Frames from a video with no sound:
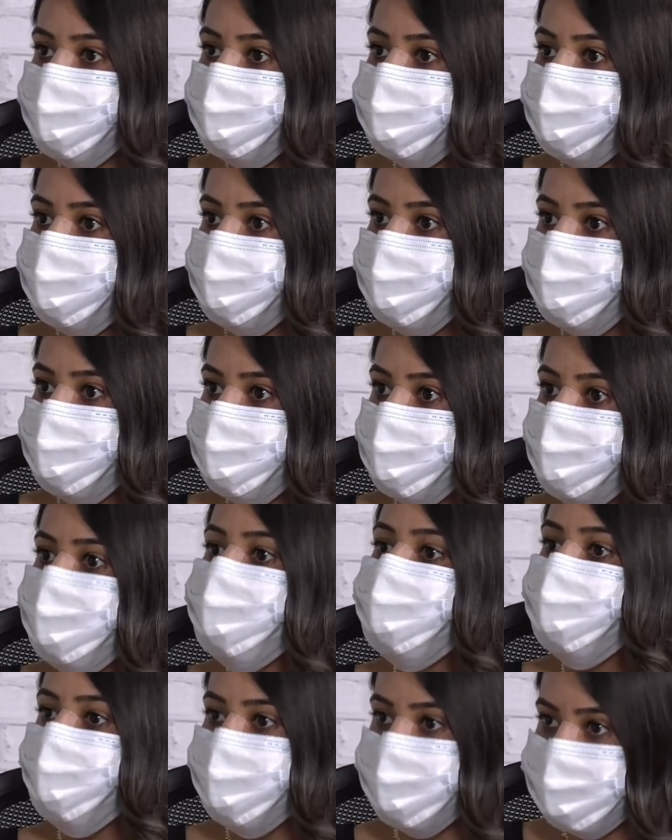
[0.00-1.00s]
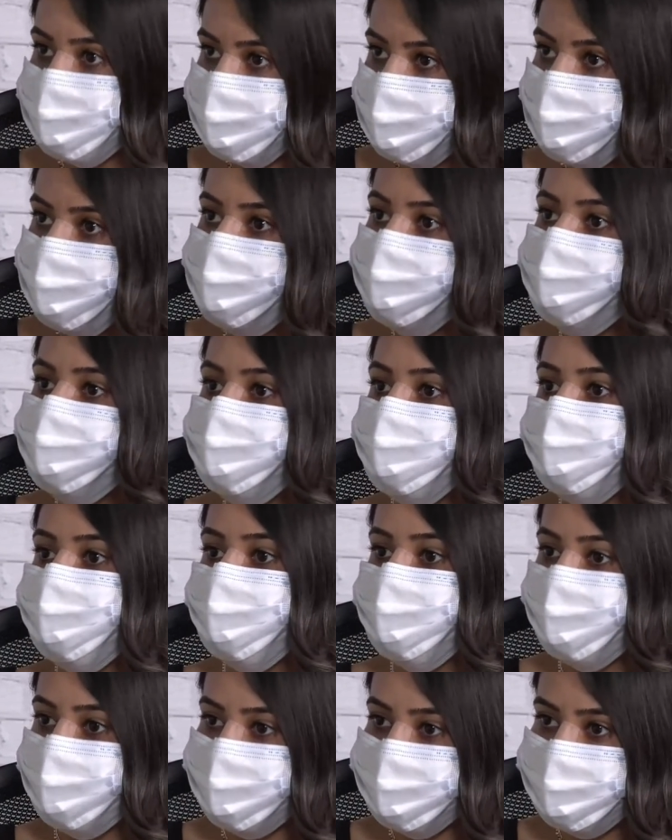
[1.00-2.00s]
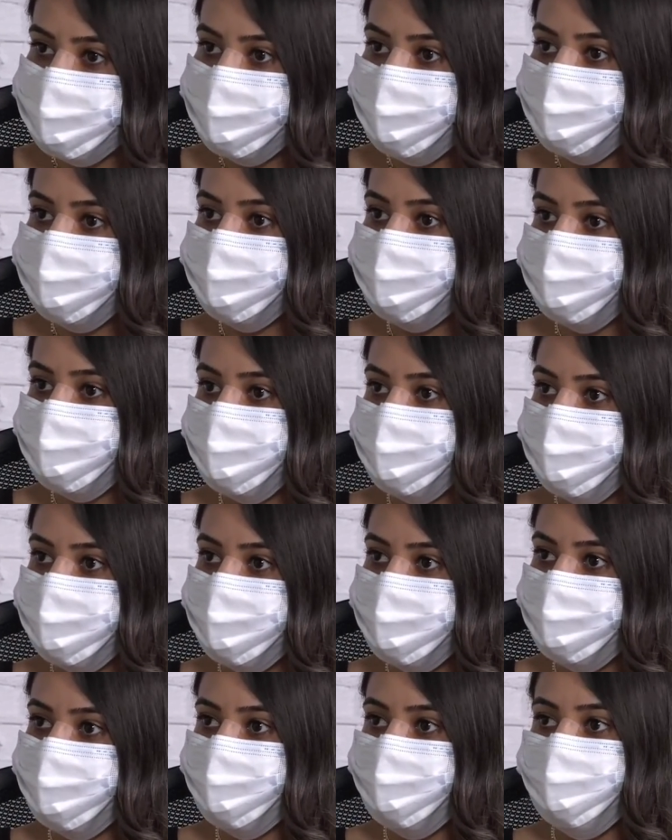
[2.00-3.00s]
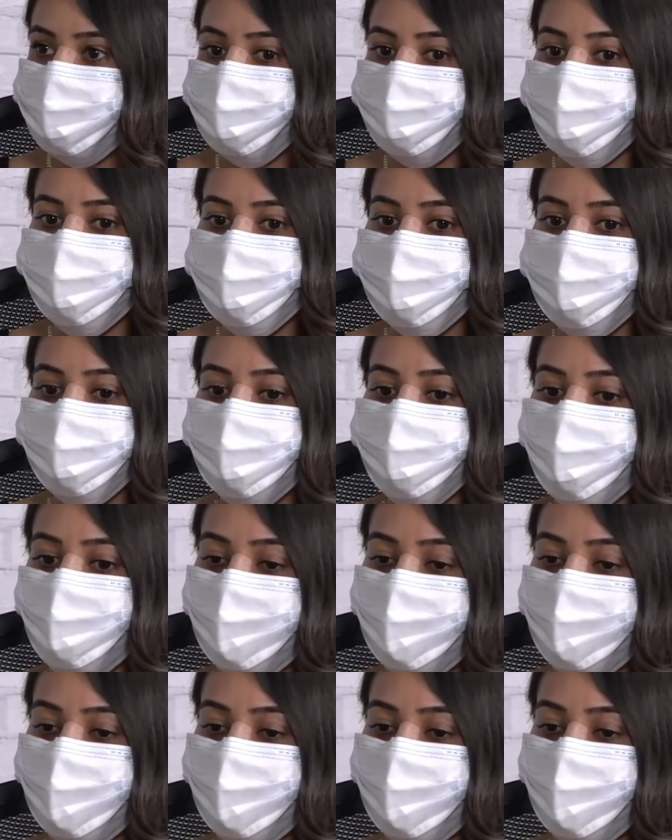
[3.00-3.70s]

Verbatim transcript: emprendedores, a ver, primero, ¿qué es un emprendedor?